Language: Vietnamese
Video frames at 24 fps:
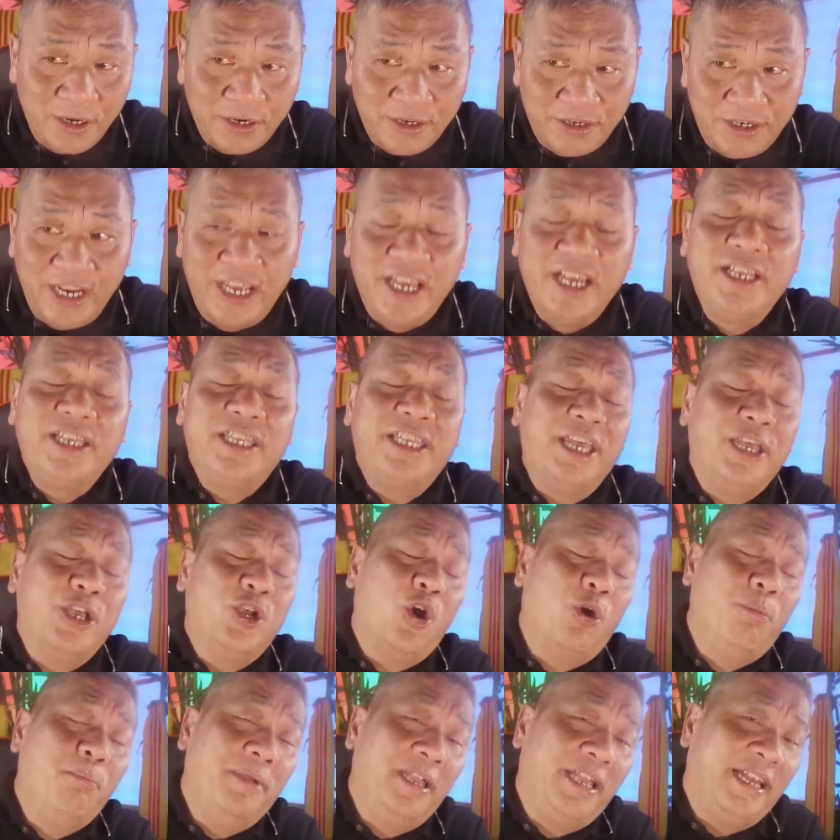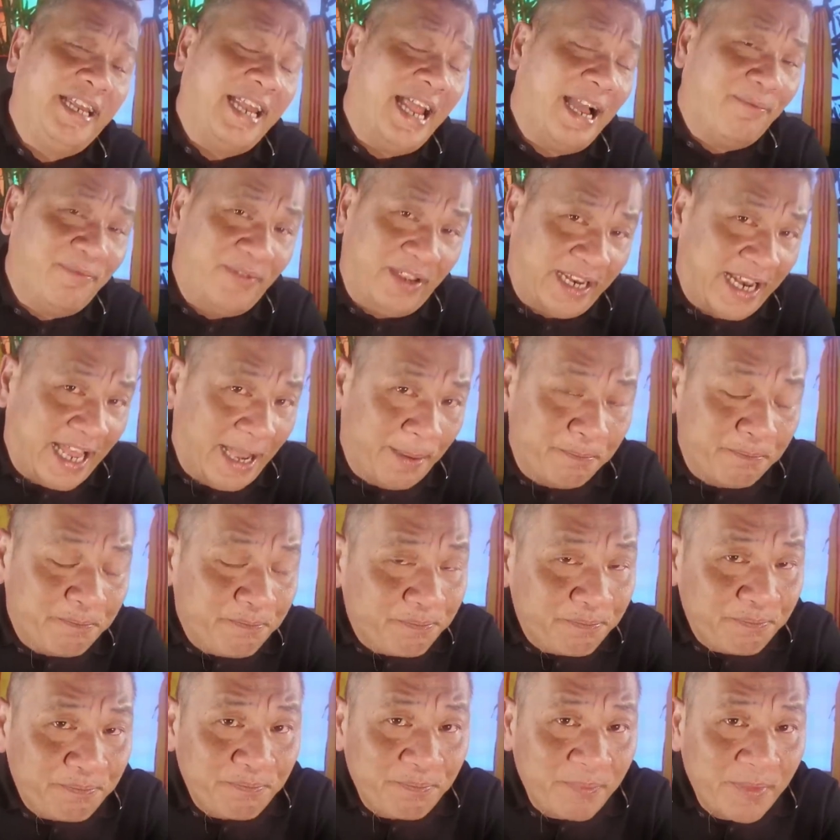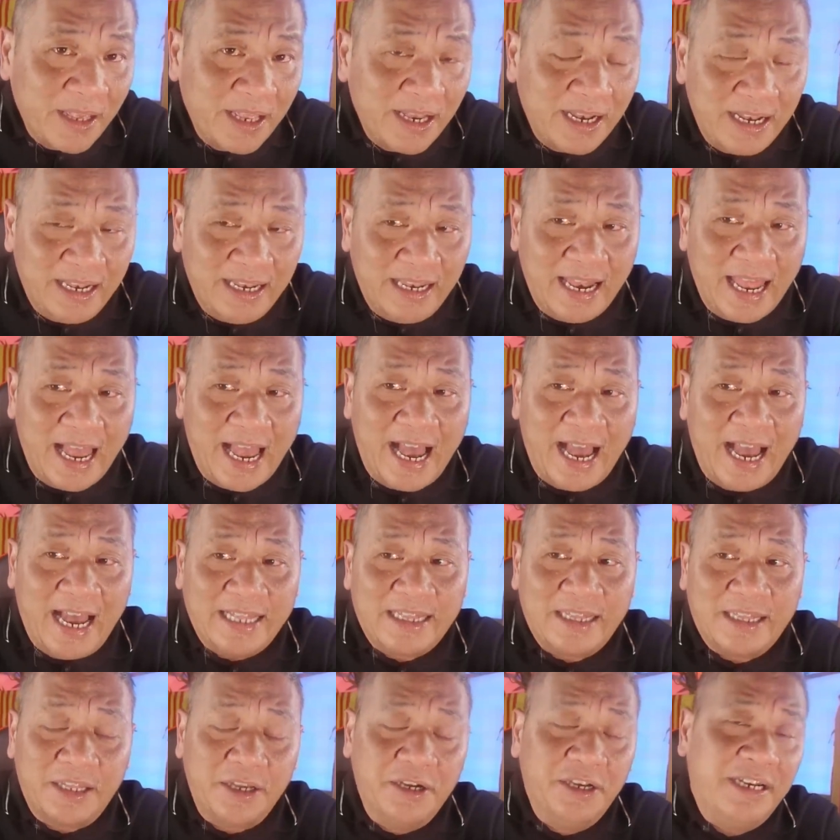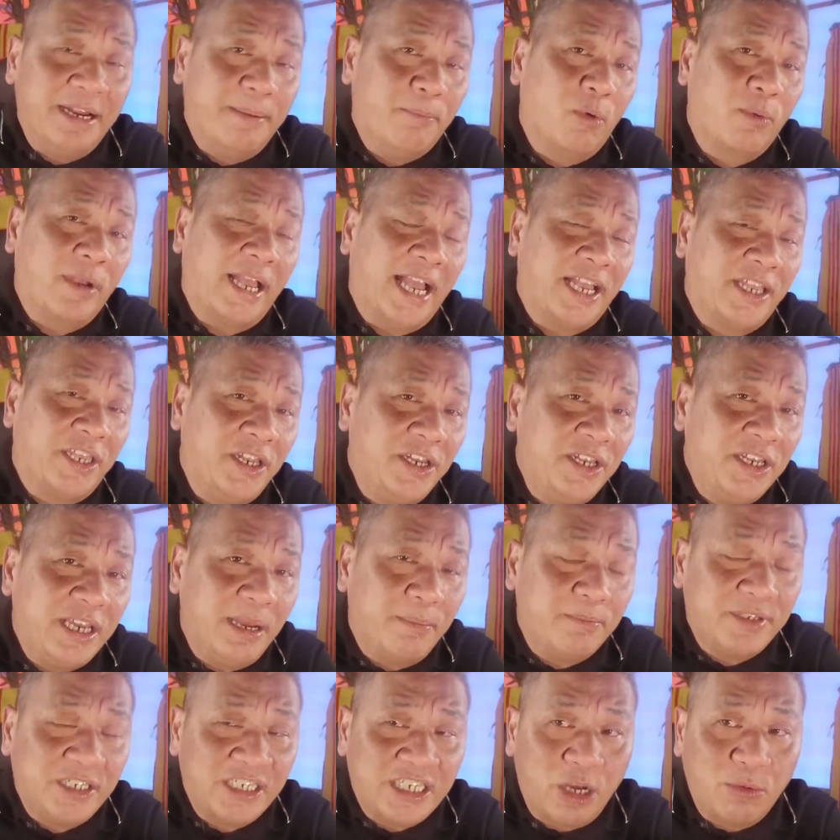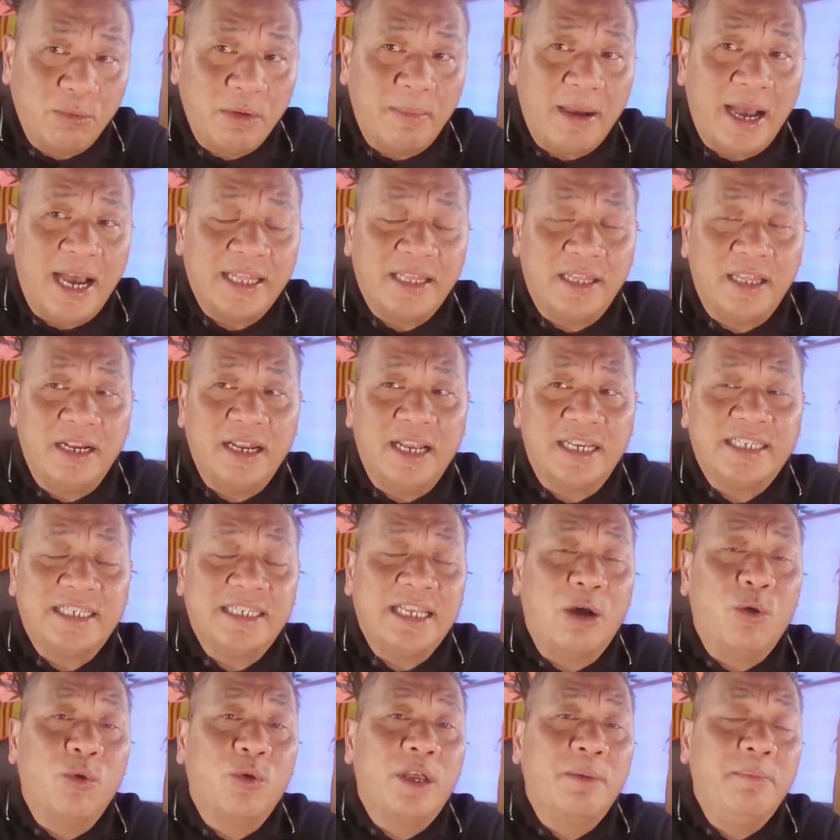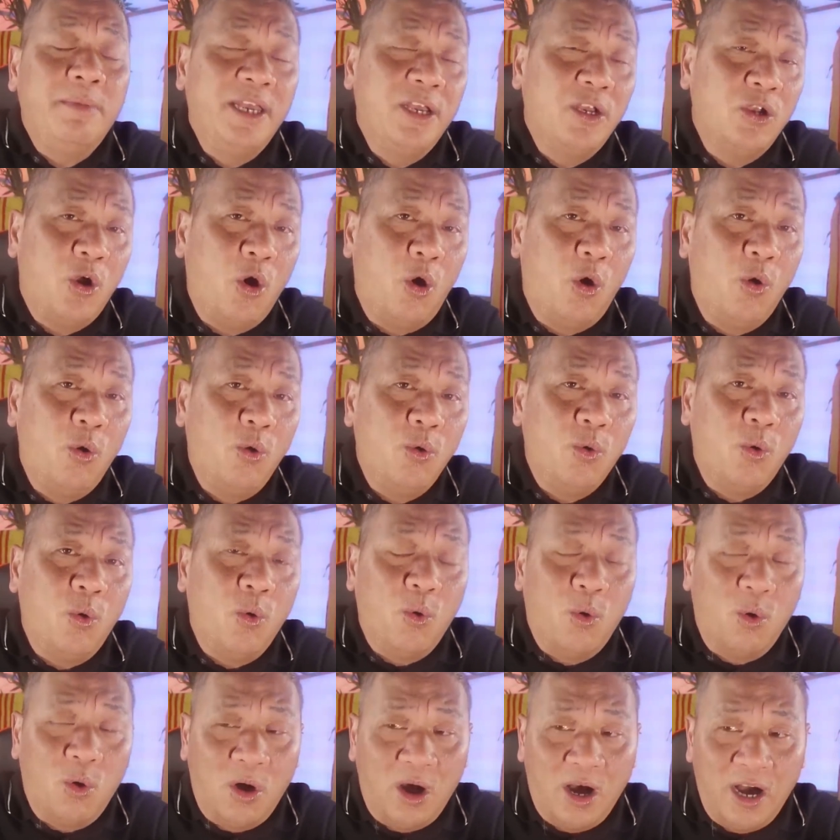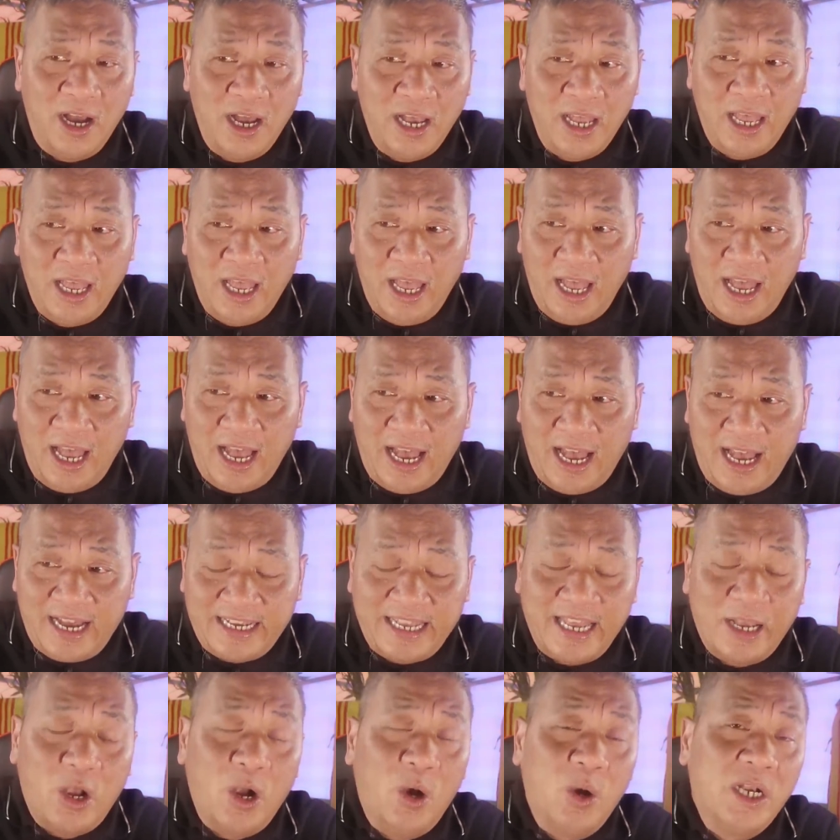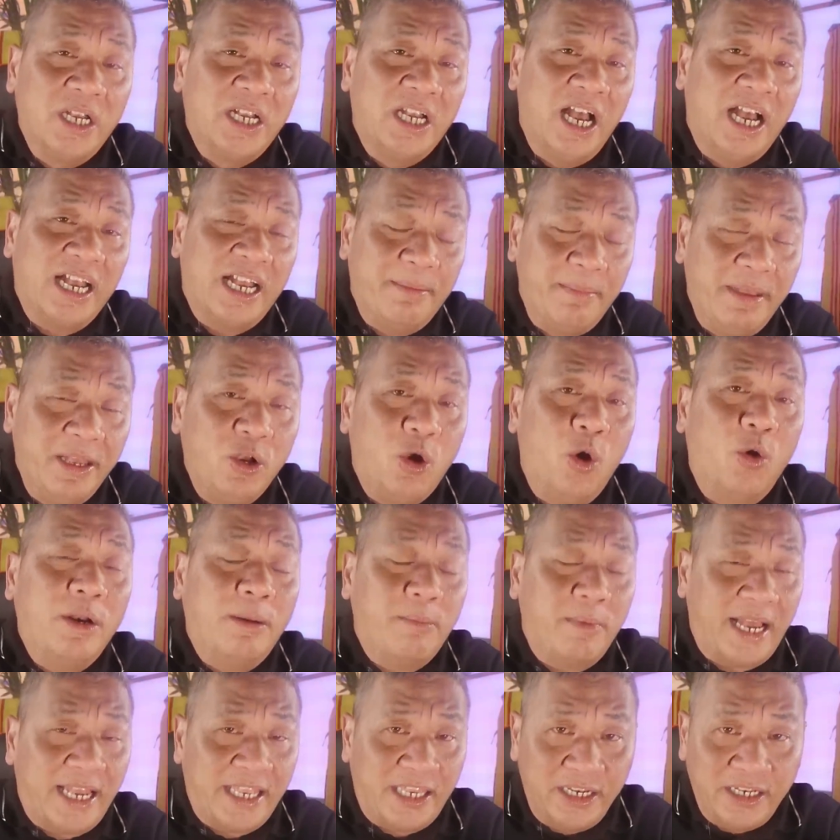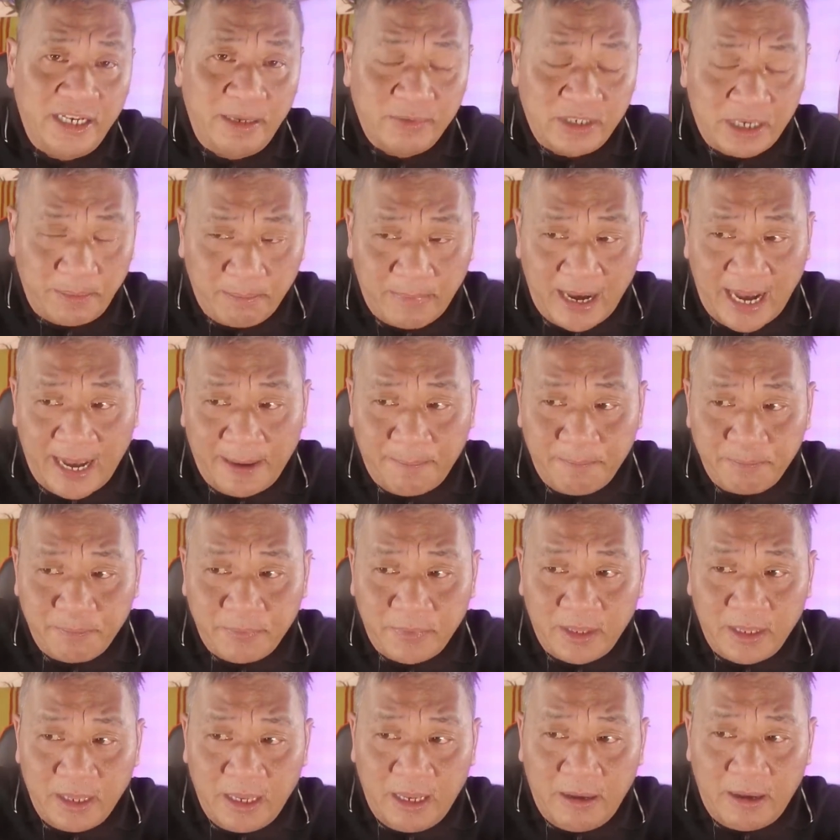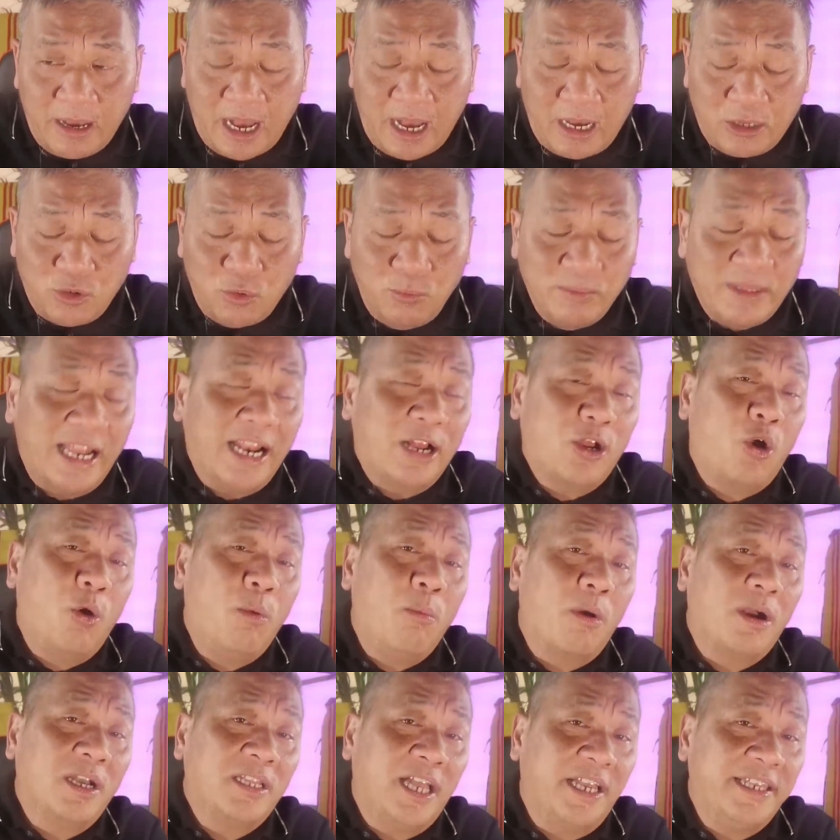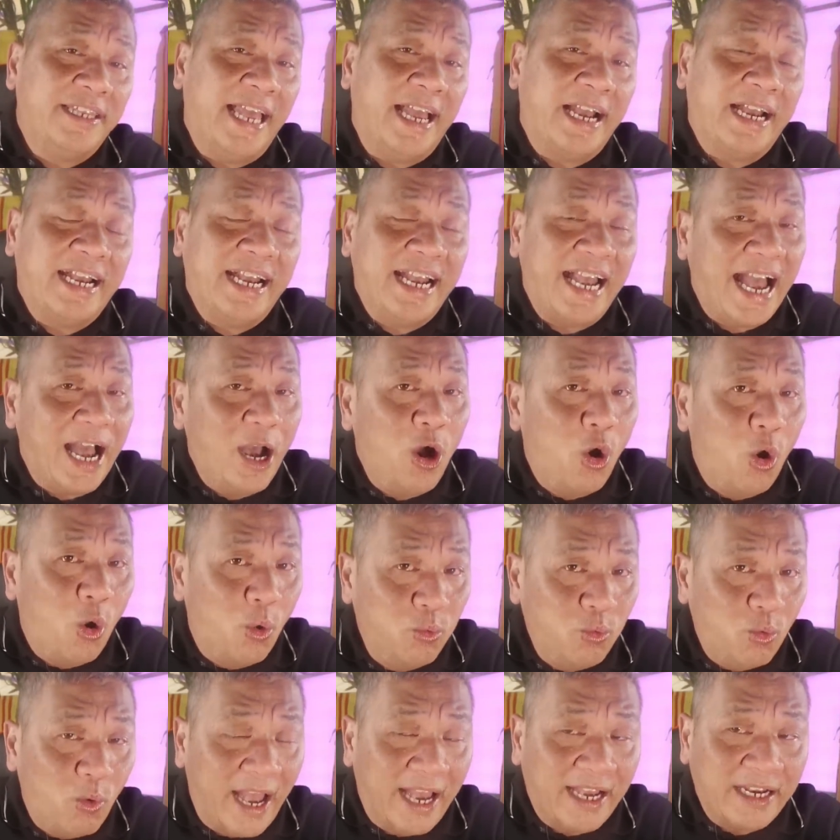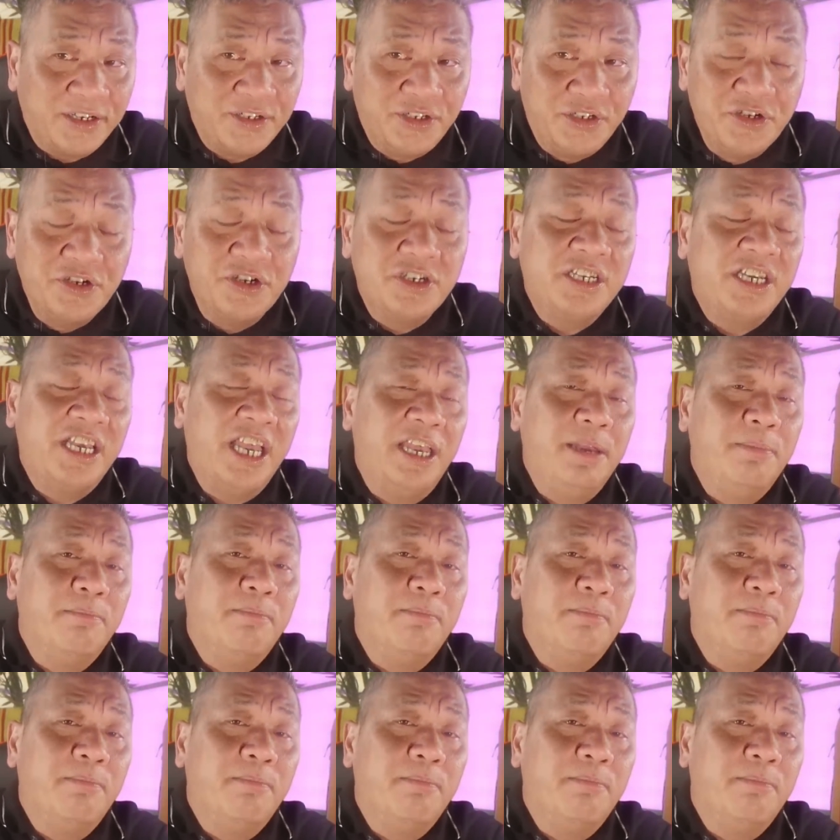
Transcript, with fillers: Riêng chỉ có miền Nam Việt Nam là từ năm 1963 tức là sau cái biến cố của à, cái con à, cái biến cố năm 1963 à, chúng ta đã có một cái thời gian khá hỗn loạn trước khi